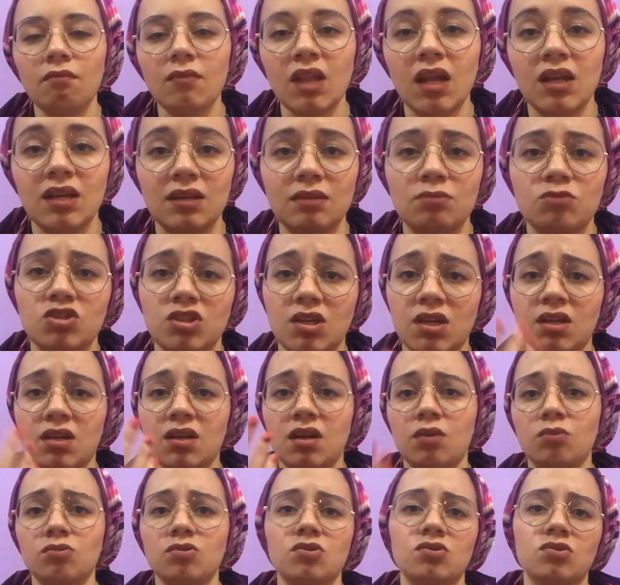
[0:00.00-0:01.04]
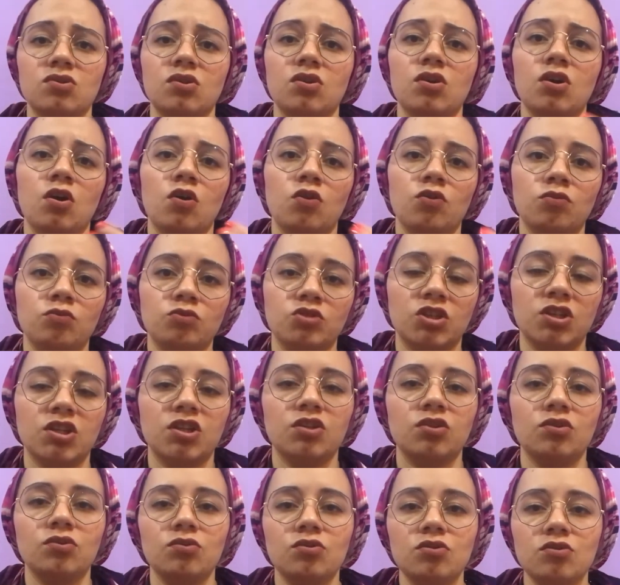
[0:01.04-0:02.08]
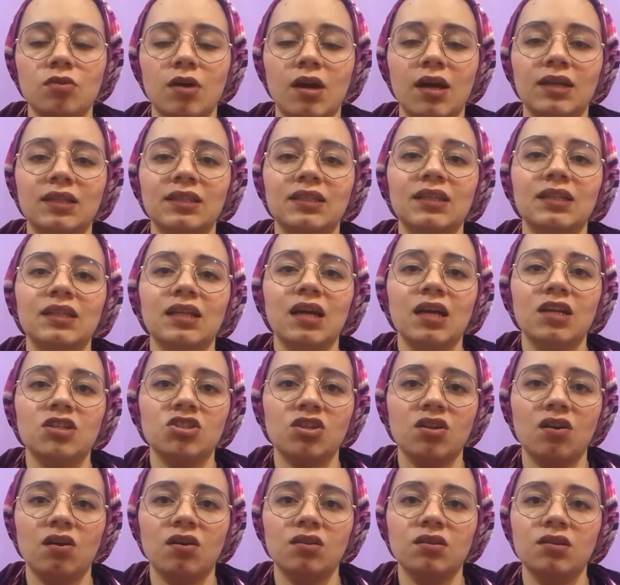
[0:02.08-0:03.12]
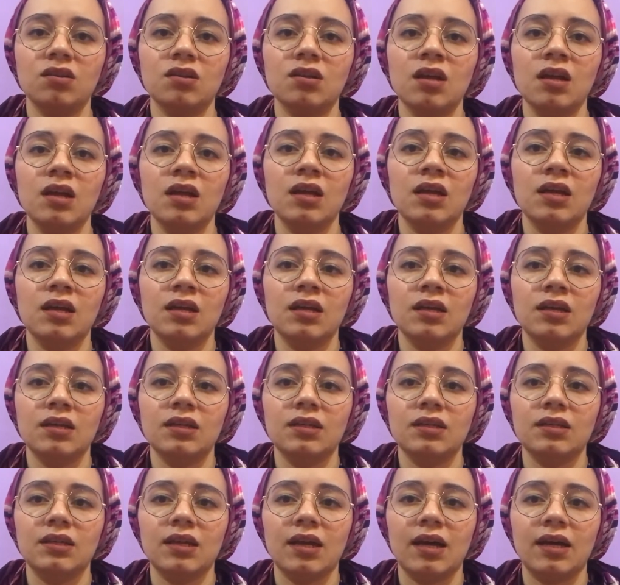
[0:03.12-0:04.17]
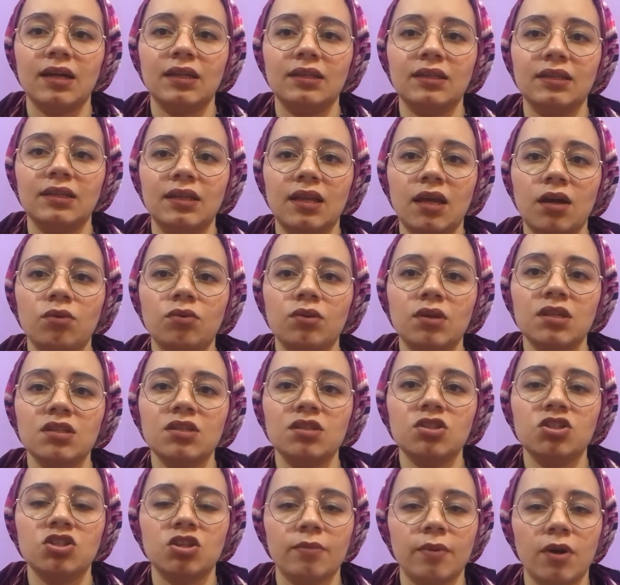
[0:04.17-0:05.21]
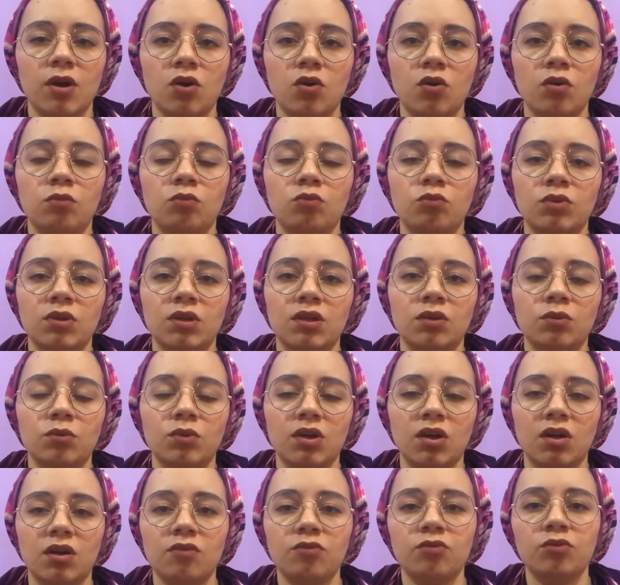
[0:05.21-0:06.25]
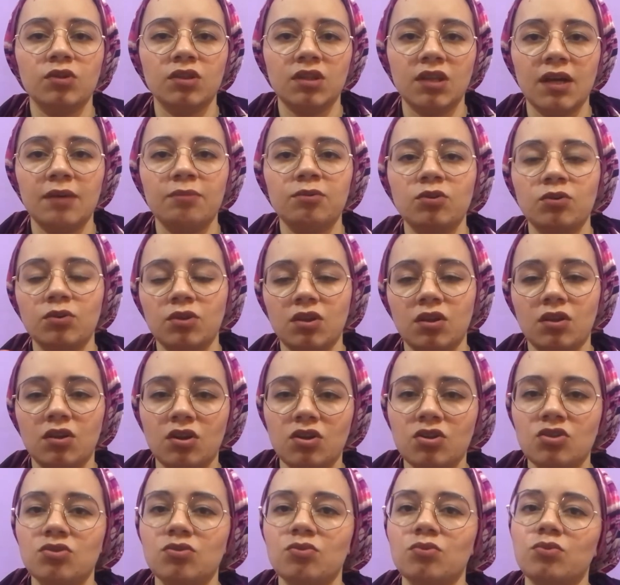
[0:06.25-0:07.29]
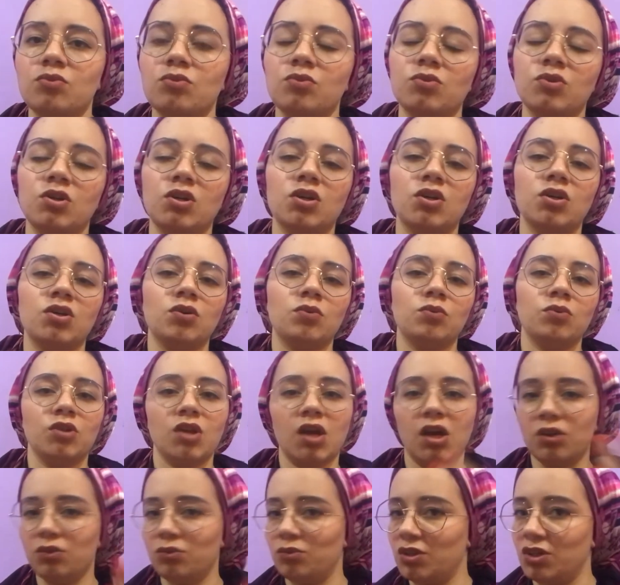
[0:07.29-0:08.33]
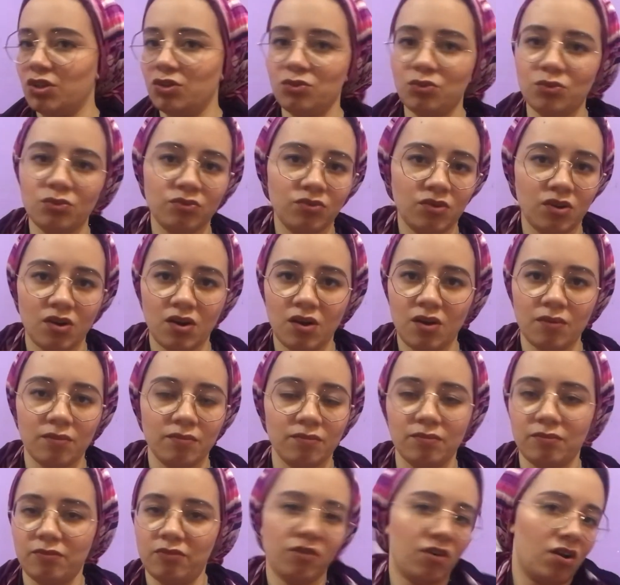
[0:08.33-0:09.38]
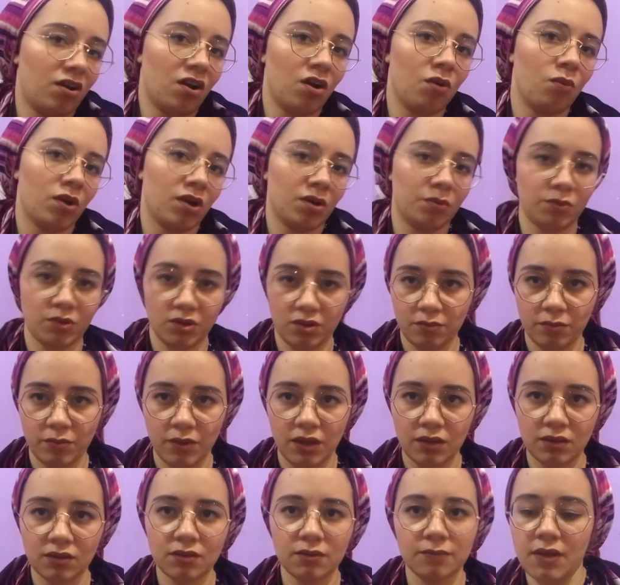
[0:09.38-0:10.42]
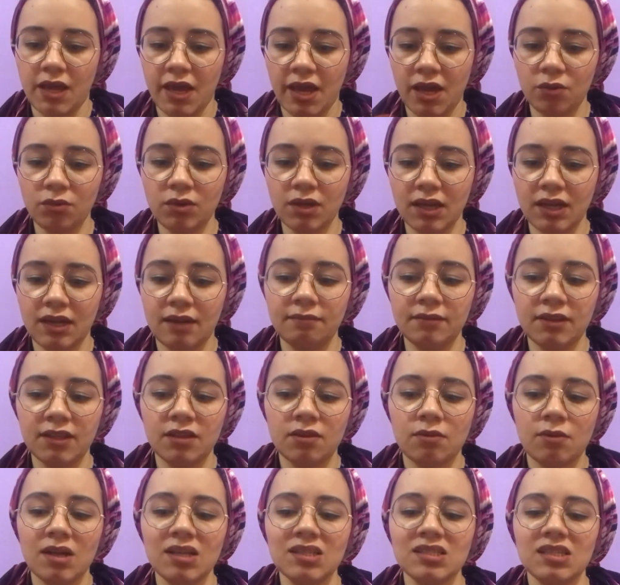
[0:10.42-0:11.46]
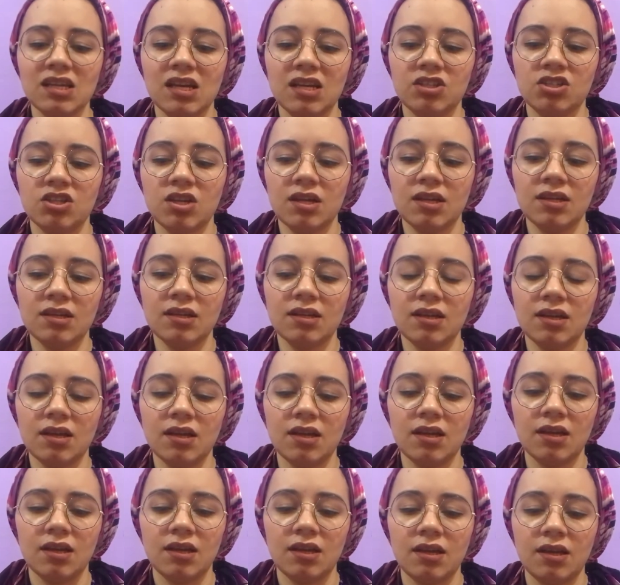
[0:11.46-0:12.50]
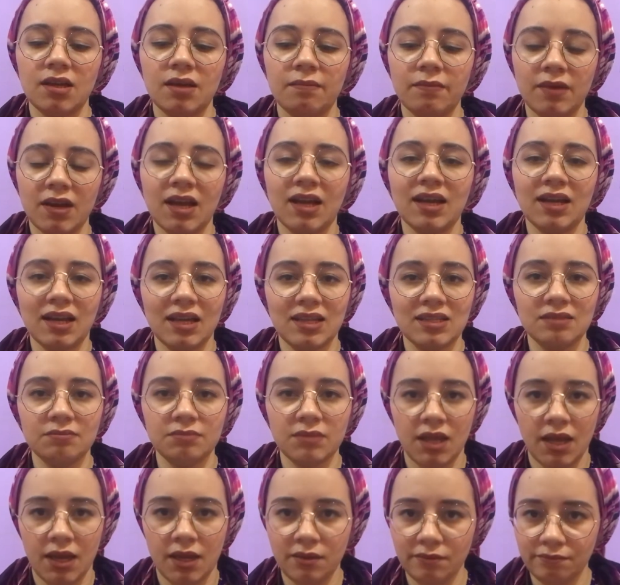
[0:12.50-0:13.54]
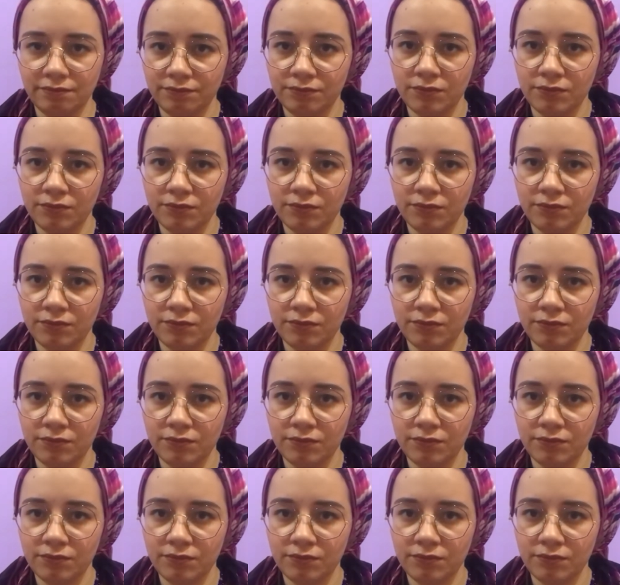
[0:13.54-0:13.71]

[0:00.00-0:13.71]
للمذاكره ونصايح ومشاركه نوتس وحاجات كده عشان خاطر يعني يلاقوا الناس اللي شبههم ويعرفوا يتقابلوا ويتناقشوا وياخدوا ويدوا في اراء في اراء وخبرات بعض جاي اقول الكلام ده دلوقتي عشان آه، امبارح كان عندي امتحان